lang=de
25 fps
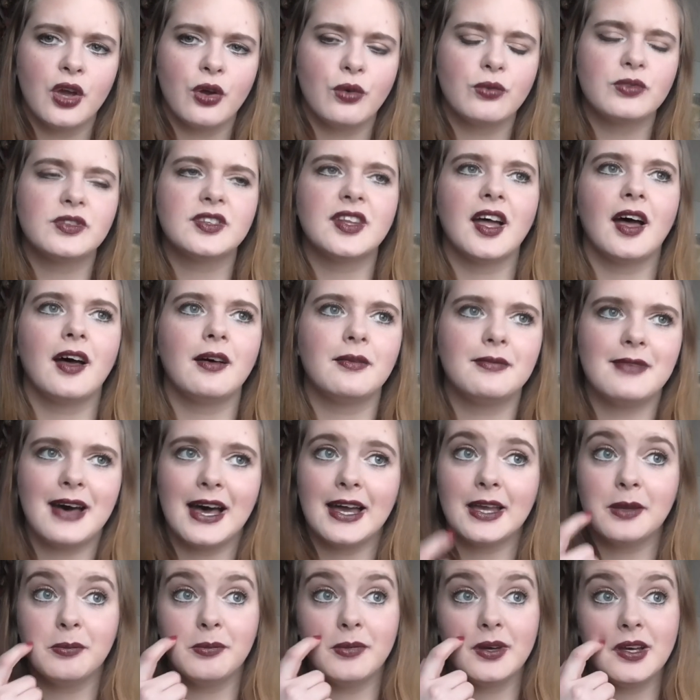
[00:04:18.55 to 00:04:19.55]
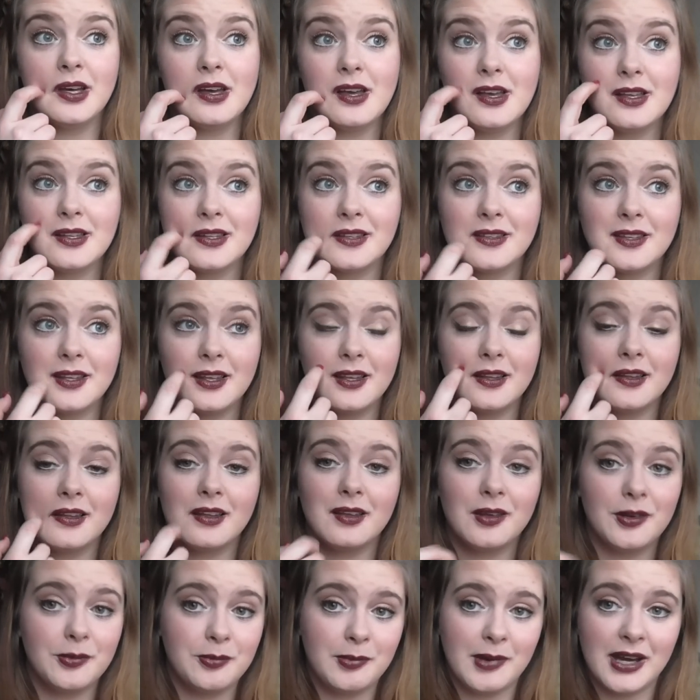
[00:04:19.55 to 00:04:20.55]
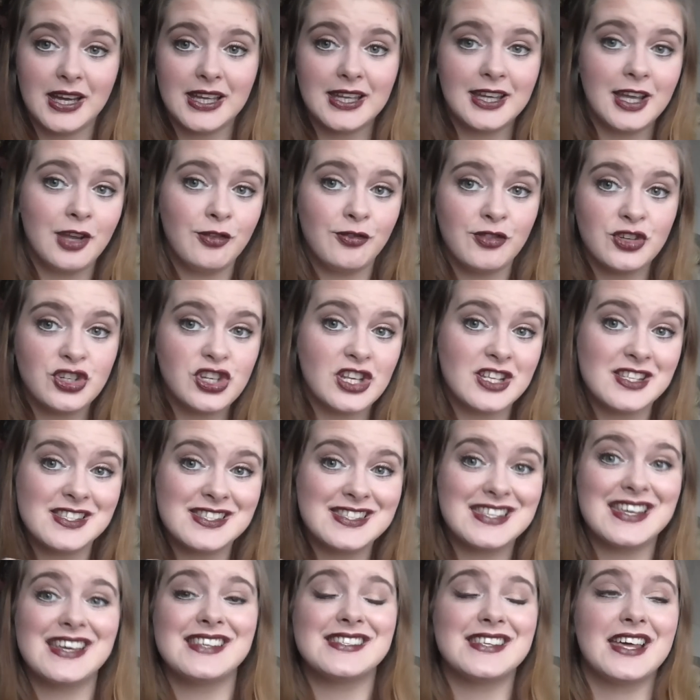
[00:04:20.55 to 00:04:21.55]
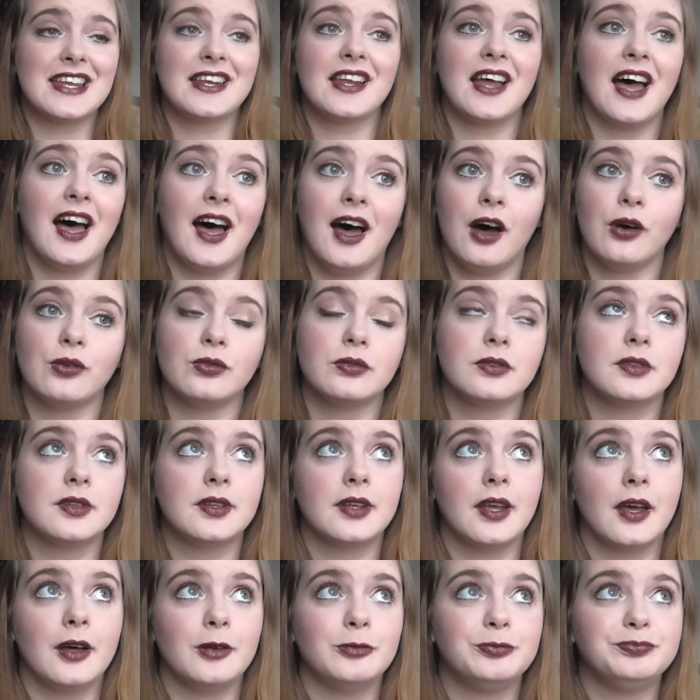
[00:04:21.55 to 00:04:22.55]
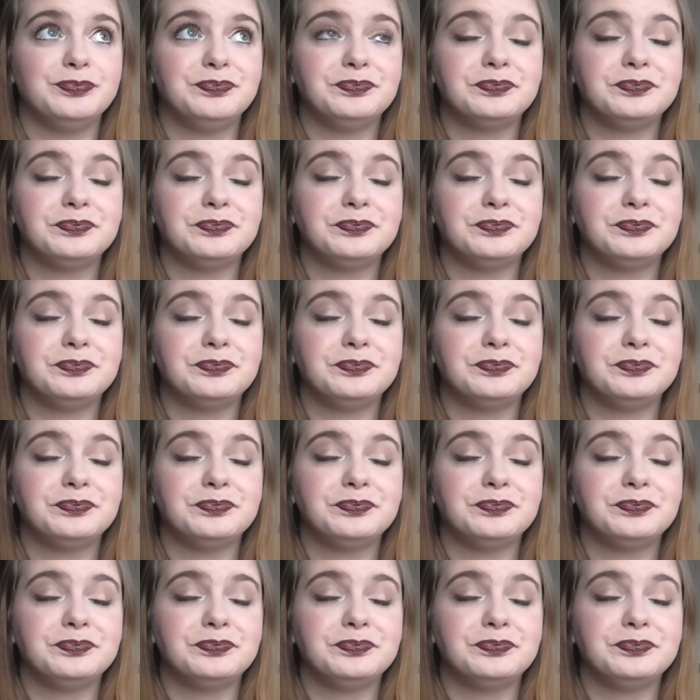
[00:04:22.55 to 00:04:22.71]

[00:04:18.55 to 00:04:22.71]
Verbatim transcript: Und da war immer äh, Maria Hilferstraße sehr, sehr nah und ja.